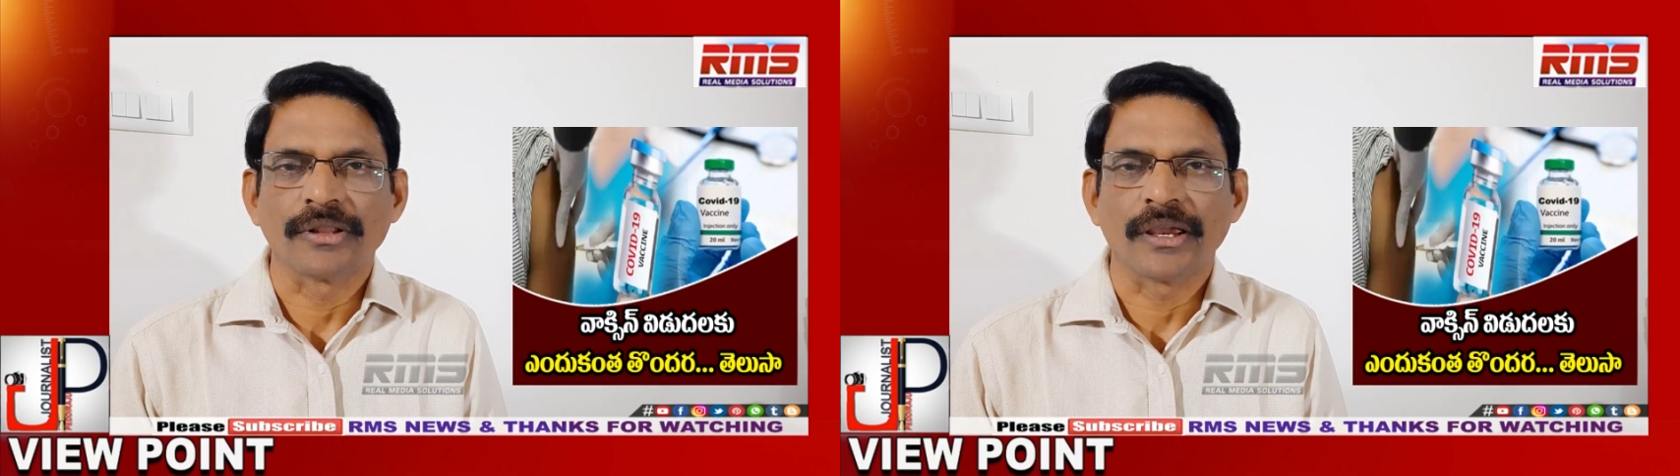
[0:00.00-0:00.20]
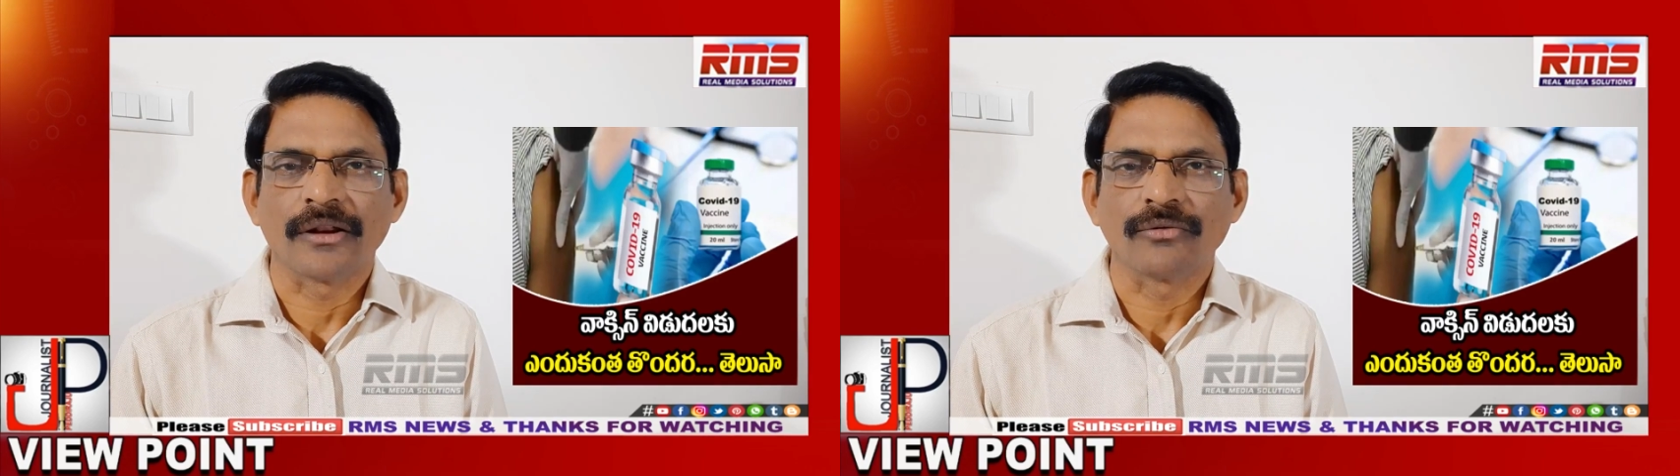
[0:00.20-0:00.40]

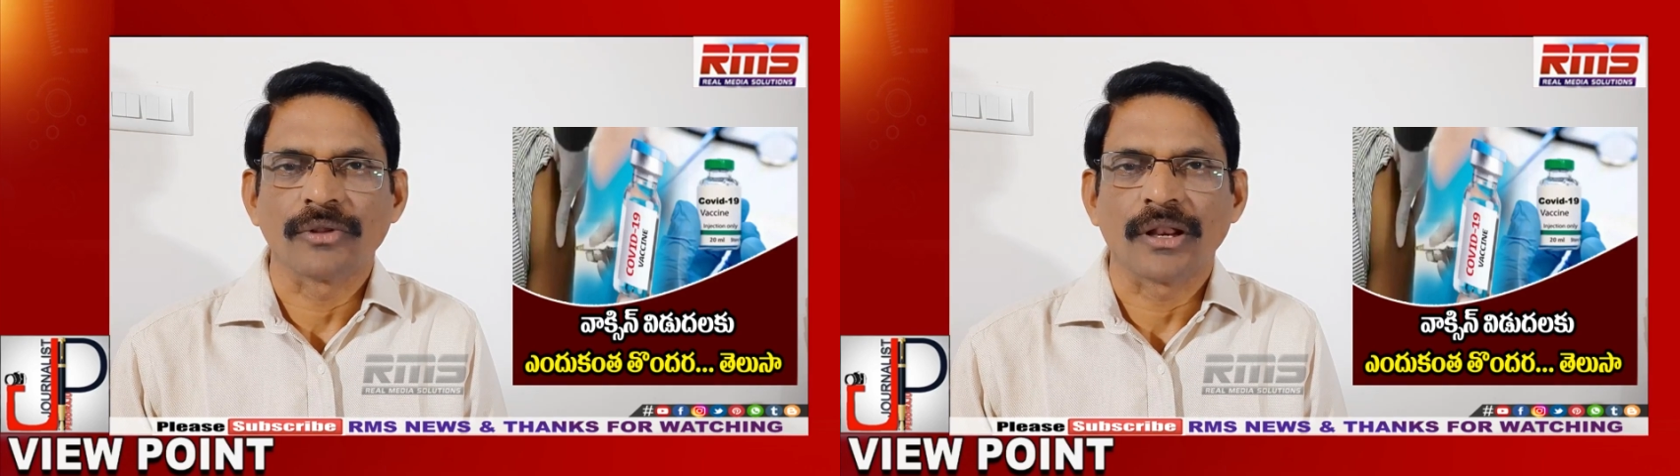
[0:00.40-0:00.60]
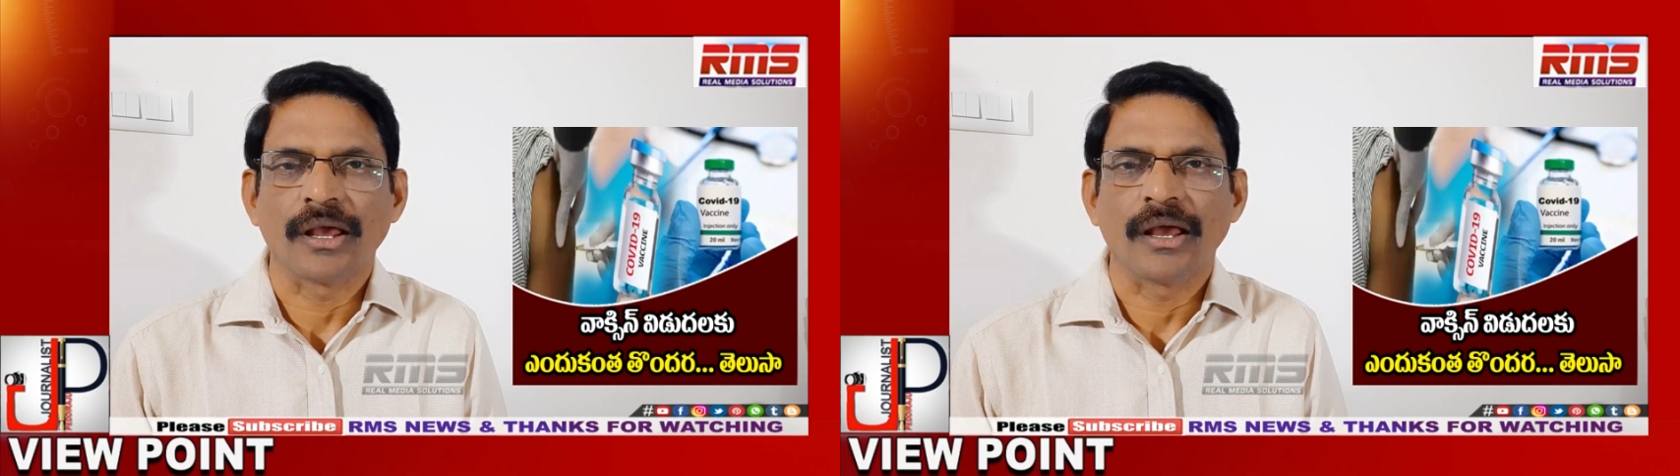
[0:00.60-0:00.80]

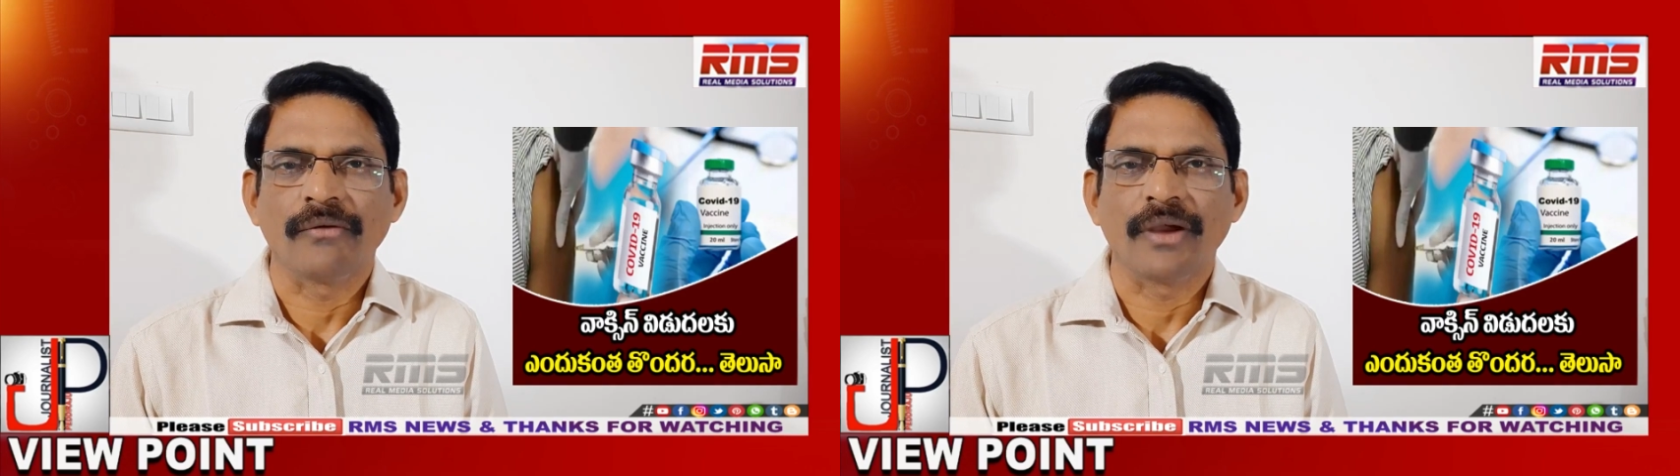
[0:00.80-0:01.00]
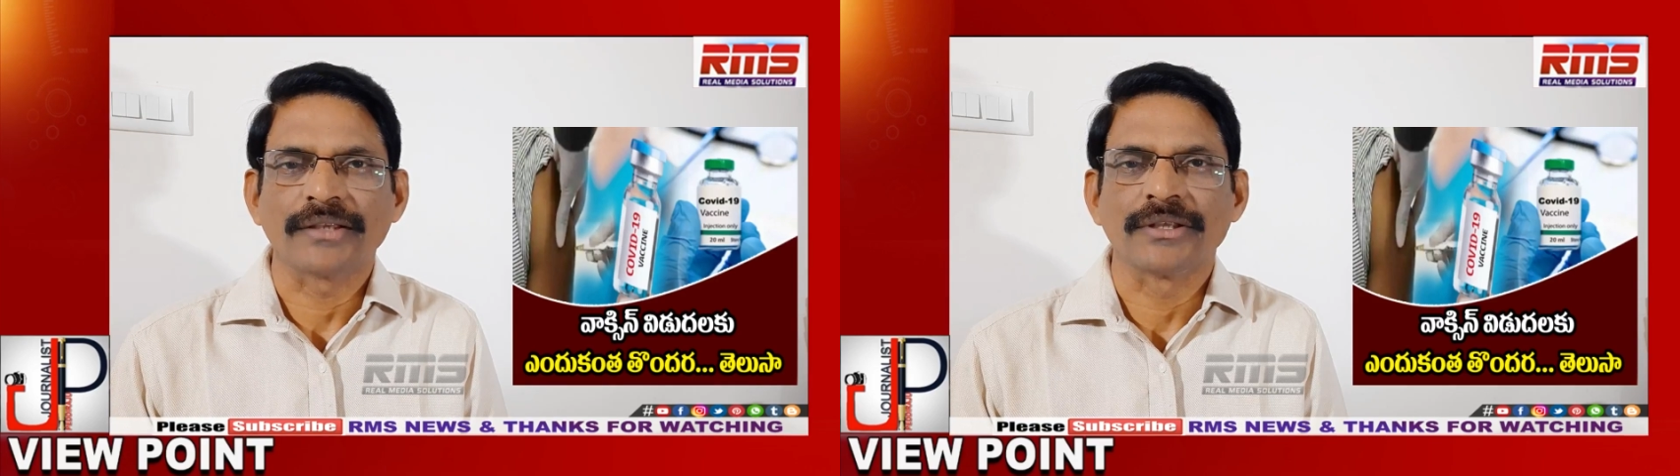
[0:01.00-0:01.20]
తయారవుతున్న
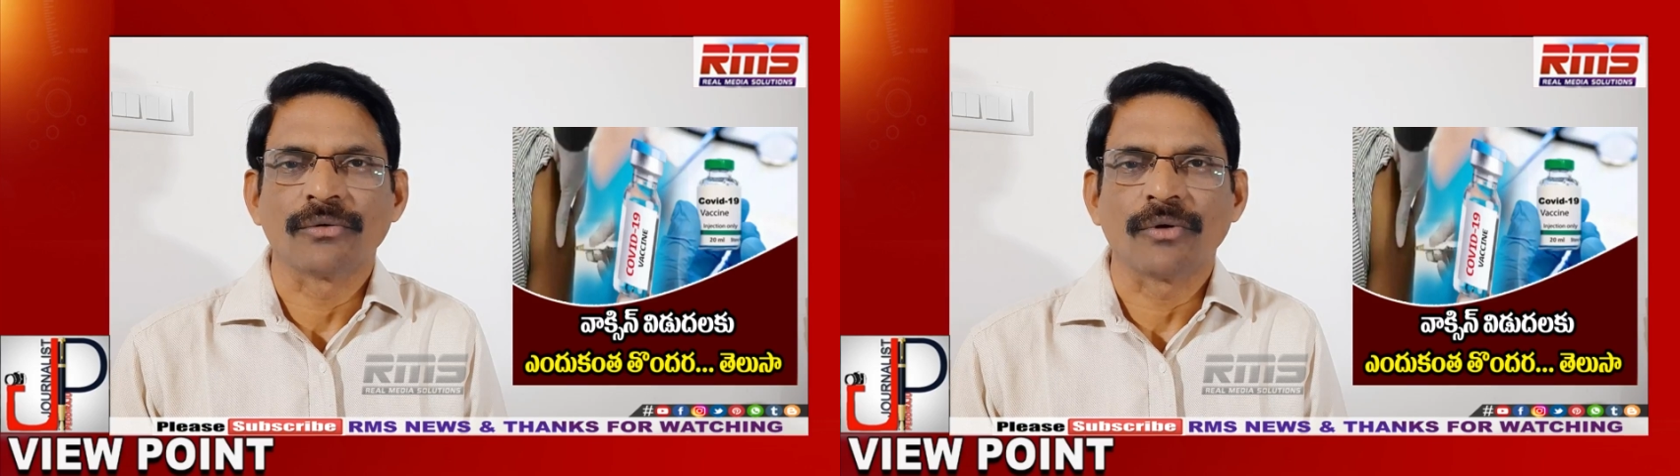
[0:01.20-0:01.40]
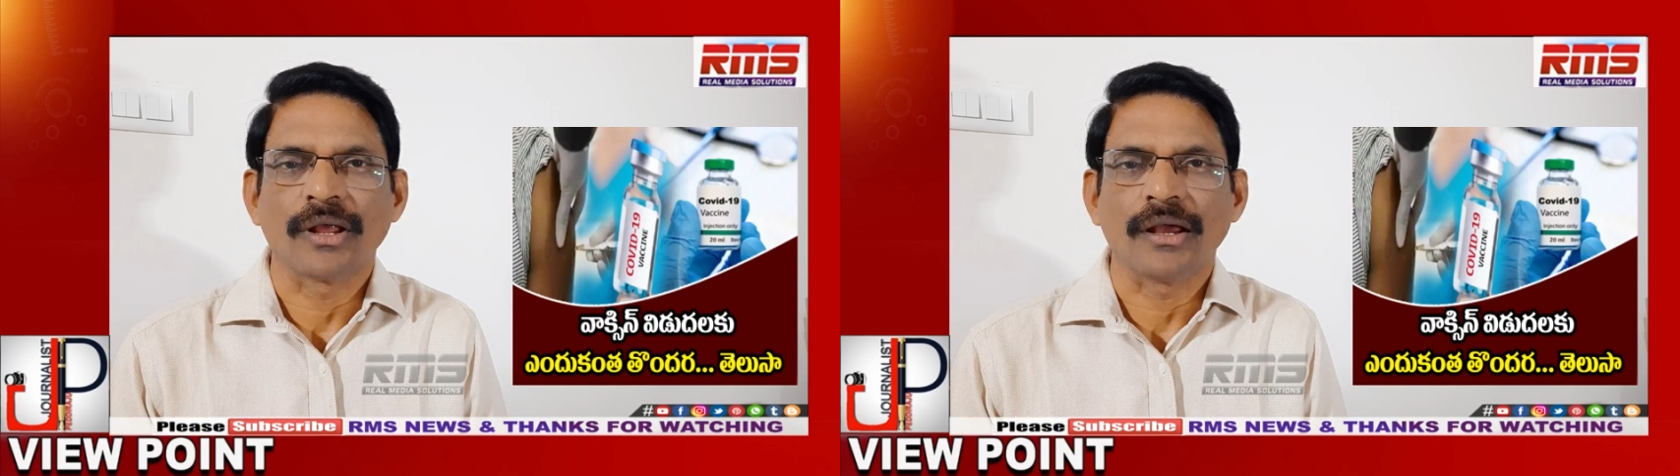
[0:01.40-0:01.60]
వ్యాక్సిన్
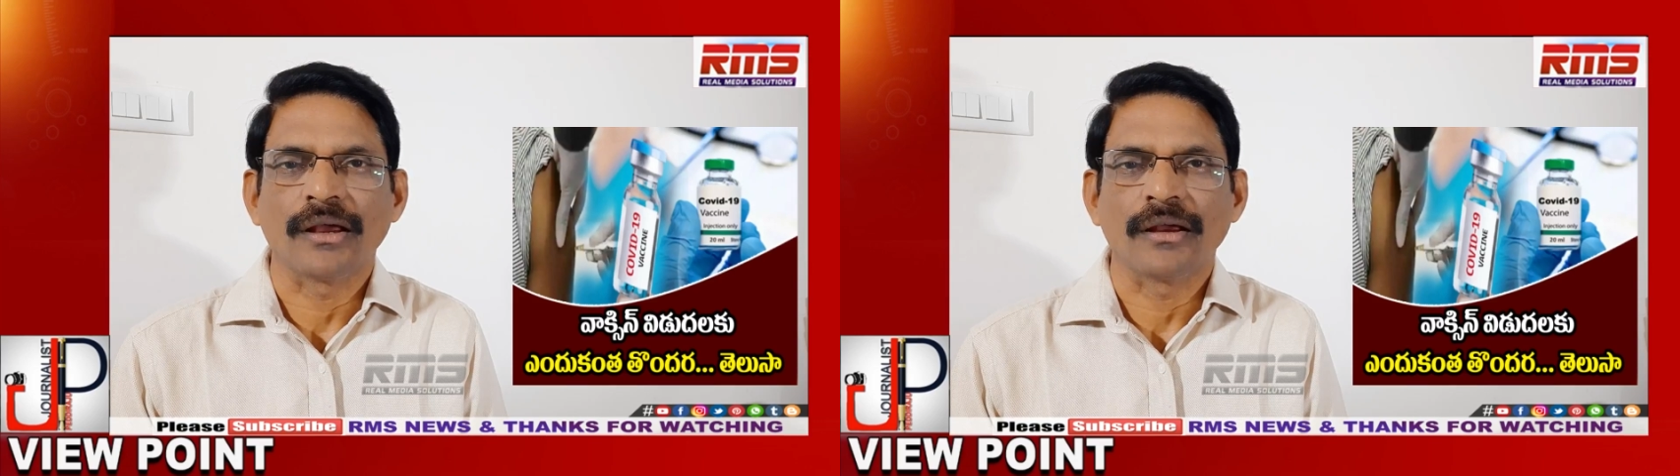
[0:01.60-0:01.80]
కూడా